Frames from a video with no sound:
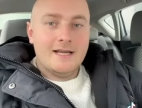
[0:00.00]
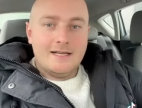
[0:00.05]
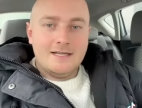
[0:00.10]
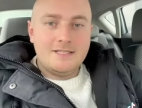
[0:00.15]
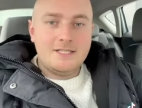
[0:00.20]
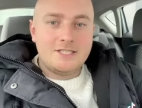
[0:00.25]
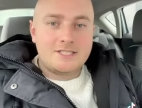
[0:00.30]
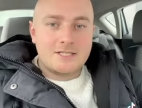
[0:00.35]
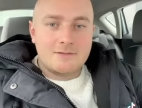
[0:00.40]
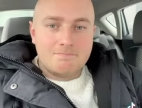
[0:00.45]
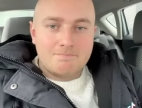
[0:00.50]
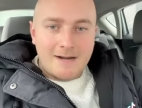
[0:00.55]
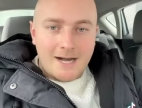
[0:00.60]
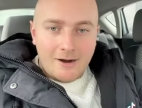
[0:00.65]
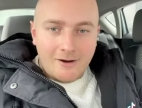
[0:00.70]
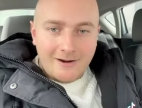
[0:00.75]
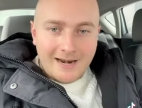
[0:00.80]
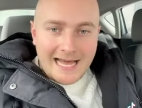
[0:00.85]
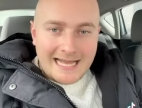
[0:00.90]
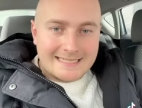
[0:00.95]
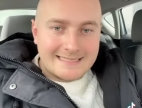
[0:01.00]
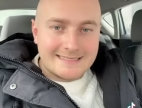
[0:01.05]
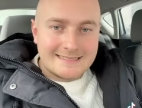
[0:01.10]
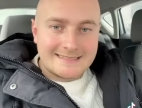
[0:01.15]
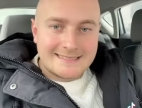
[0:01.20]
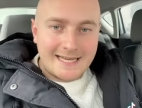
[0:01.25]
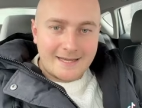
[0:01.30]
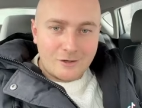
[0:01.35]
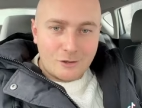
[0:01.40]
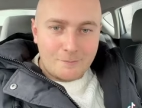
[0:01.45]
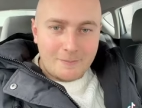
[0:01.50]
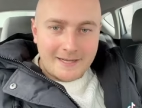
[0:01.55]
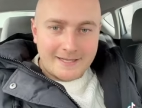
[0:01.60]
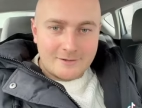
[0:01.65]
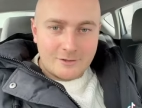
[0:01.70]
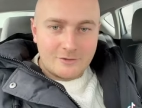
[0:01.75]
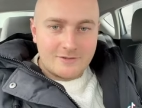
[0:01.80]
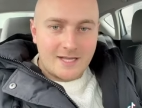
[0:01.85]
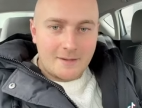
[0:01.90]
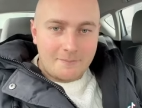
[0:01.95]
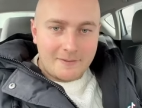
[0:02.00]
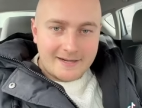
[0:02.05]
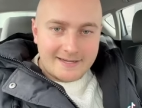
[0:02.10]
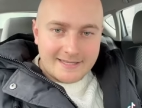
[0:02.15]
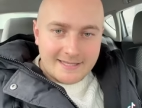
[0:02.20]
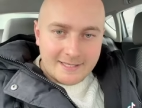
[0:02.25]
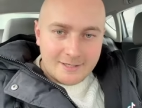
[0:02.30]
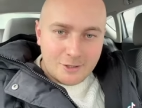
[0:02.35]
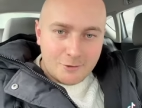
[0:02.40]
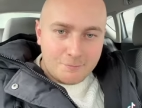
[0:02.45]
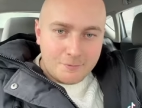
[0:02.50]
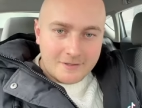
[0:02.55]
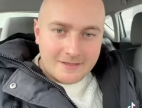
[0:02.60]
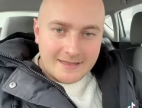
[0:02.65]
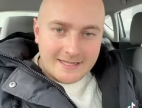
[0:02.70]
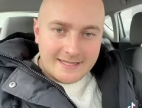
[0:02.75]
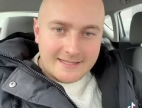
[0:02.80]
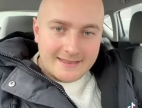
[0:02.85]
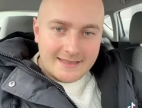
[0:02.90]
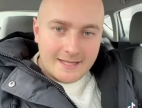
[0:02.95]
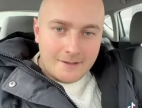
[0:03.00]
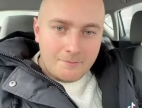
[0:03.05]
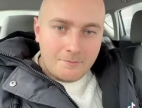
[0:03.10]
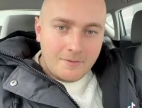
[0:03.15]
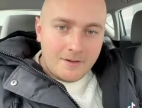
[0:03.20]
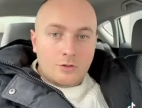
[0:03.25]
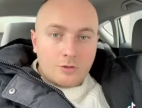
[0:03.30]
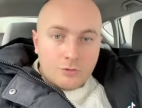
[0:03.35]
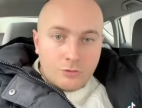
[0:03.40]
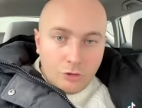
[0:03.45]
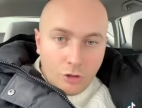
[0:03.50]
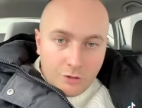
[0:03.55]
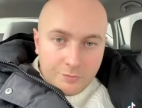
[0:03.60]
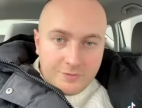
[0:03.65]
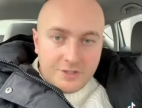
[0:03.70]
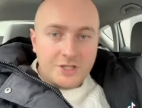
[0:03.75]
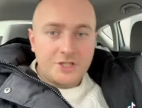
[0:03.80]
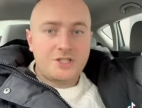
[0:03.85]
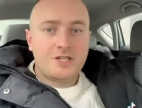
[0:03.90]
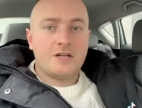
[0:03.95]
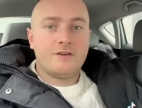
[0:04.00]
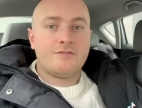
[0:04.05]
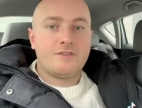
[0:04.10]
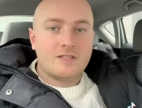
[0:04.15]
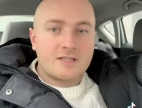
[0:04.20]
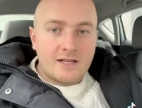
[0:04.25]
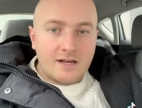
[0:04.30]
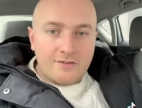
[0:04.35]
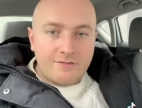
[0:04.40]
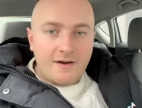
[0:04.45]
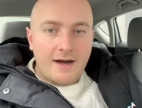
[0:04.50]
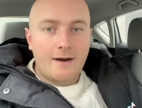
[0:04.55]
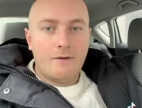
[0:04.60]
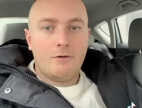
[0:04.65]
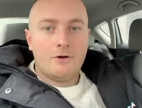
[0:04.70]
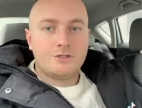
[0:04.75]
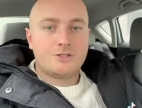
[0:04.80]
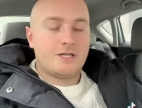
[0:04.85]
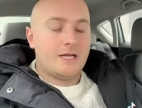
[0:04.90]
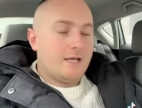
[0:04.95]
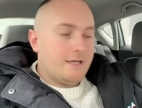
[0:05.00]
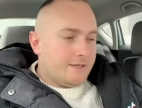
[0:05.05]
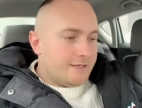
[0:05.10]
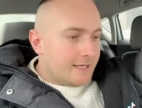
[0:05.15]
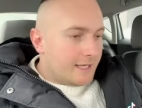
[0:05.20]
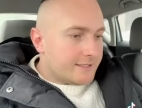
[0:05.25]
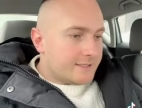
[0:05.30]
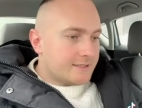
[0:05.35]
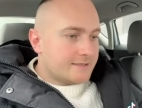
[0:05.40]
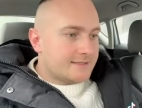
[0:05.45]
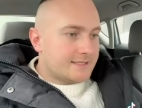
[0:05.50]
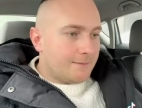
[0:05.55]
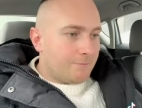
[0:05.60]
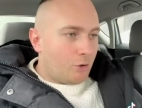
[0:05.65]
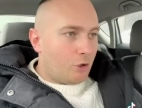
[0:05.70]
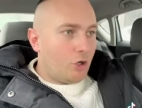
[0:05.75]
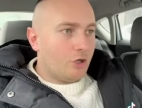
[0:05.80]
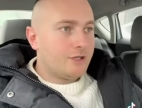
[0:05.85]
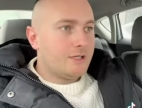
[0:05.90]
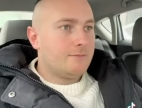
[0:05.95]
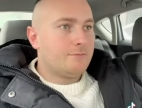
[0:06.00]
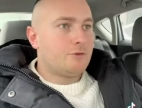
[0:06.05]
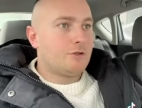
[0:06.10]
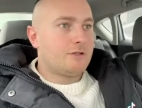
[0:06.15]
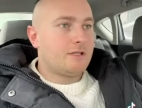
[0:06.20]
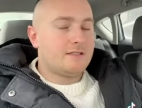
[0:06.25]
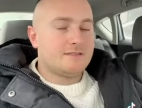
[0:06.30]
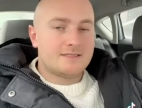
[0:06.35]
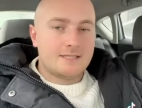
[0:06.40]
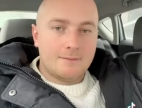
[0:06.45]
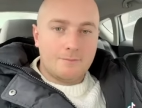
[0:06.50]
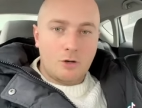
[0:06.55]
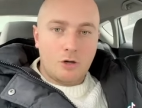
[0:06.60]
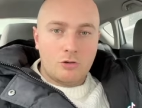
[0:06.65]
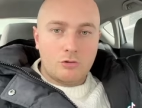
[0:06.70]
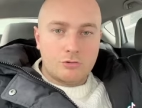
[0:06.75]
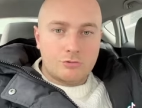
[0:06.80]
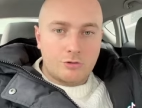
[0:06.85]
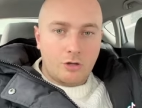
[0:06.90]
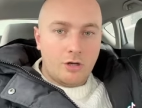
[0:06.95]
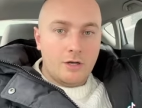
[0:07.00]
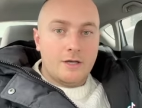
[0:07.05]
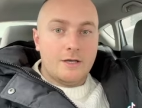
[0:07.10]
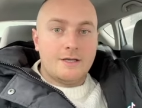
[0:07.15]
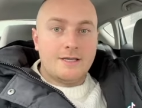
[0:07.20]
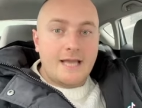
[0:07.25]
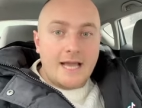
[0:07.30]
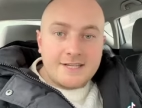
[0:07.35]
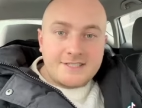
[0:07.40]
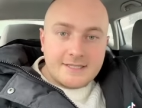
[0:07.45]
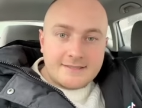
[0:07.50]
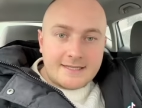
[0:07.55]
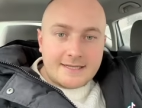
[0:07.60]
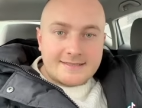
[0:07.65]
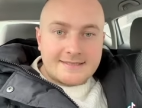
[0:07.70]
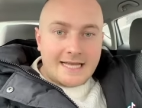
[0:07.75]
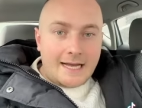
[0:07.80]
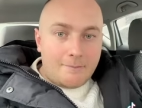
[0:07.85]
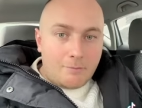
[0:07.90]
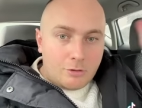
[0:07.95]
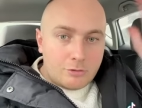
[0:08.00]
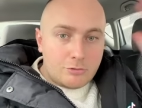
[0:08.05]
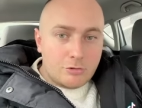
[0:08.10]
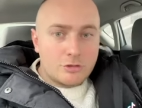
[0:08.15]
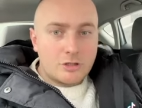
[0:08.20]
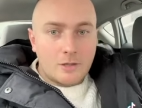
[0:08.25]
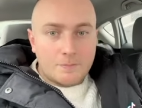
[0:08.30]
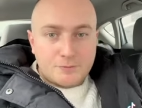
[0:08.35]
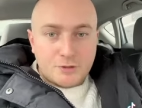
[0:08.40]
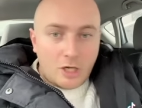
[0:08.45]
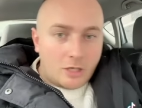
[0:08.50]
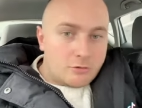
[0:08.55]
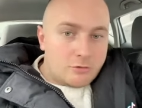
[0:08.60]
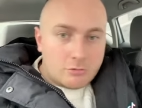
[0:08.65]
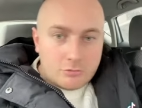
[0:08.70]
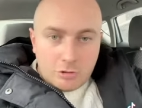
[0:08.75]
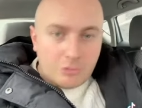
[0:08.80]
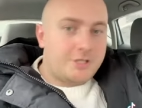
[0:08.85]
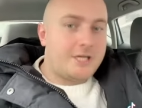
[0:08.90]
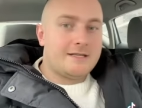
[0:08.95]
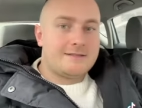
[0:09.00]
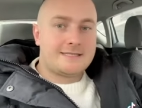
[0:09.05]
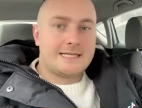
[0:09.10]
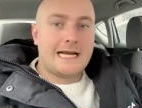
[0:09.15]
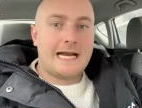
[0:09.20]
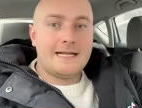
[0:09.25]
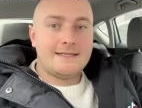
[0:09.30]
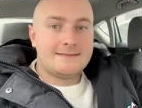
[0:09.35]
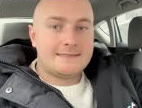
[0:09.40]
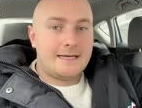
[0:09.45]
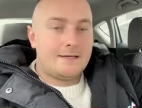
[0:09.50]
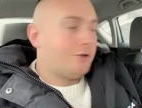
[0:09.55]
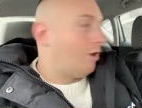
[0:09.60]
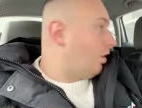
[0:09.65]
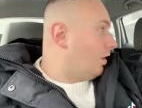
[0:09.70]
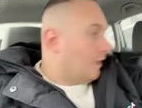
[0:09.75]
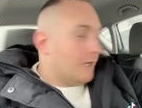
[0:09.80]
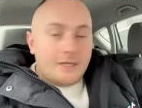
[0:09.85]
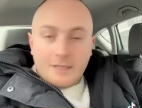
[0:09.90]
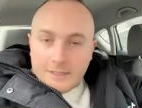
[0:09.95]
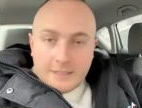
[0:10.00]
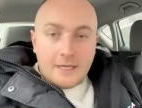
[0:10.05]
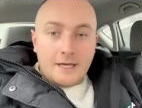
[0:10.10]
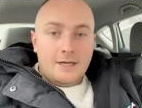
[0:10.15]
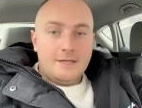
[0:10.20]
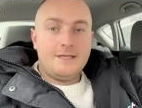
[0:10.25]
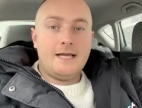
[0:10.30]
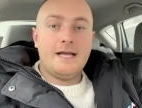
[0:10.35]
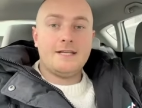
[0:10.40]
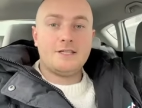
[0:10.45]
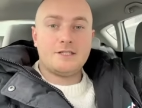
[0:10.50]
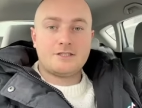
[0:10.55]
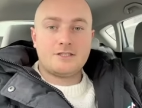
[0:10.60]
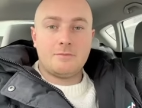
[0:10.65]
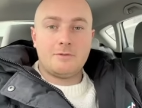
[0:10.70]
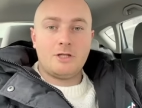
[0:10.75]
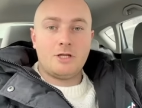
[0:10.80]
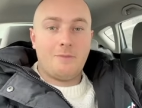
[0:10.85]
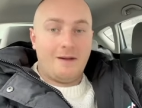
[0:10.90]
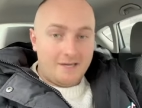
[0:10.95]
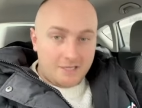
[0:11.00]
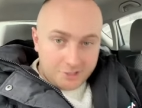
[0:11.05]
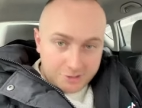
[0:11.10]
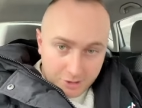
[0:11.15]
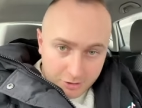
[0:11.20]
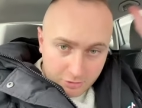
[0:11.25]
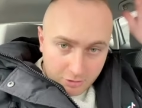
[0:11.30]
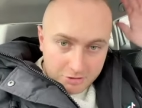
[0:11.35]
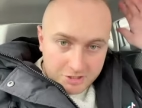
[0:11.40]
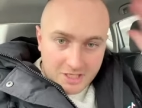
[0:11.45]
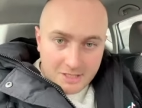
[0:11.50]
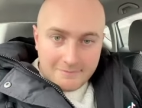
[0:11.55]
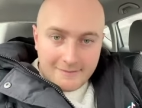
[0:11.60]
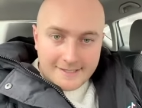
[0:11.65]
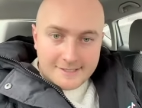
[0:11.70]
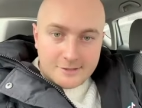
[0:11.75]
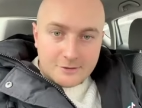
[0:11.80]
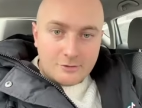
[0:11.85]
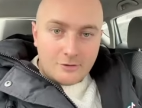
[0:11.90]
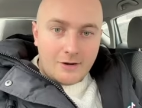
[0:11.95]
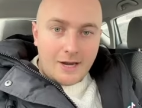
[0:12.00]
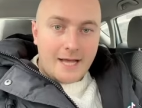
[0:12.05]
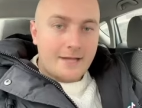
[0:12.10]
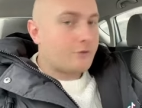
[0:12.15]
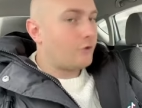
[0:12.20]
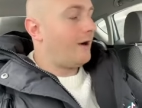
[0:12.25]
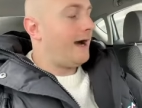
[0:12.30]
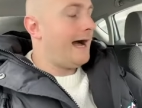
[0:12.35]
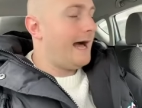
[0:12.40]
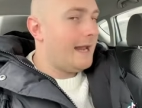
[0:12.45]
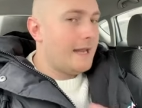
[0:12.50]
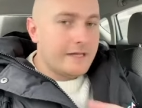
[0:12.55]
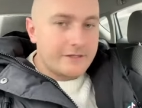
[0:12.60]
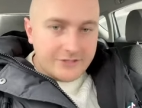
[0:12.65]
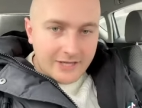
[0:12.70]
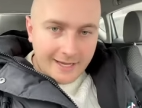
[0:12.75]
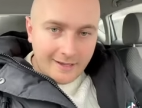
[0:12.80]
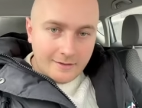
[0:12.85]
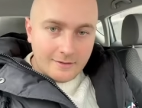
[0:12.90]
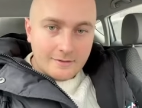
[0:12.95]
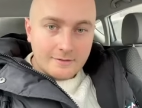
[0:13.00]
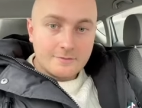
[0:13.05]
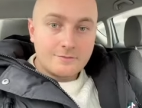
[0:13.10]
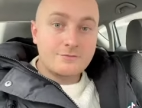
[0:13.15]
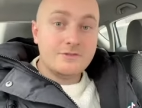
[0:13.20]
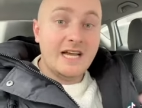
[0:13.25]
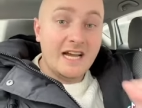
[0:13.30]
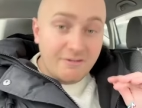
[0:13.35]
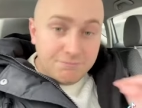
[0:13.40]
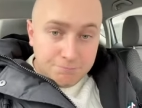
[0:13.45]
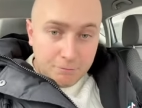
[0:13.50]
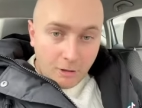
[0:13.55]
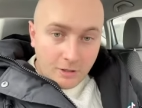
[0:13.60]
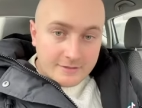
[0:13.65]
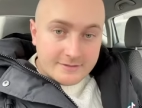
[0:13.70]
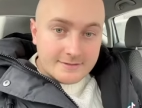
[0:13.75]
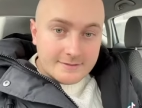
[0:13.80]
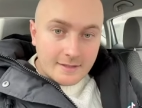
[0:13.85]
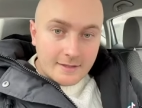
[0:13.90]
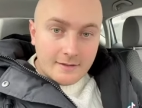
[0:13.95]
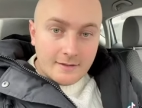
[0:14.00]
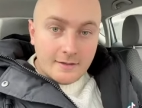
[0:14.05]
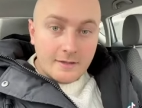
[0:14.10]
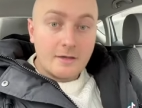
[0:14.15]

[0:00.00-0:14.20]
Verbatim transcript: niczym małolaci starą betą na parkingu pod Lidlem. No mi się wydawało, że jedziesz samochodem, to ten samochód, no, jedzie tak samo, tu do przodu, tu się skręca, no, i jedziesz sobie normalnie, czy to zima, czy to lato, ale nie, nie w Polsce.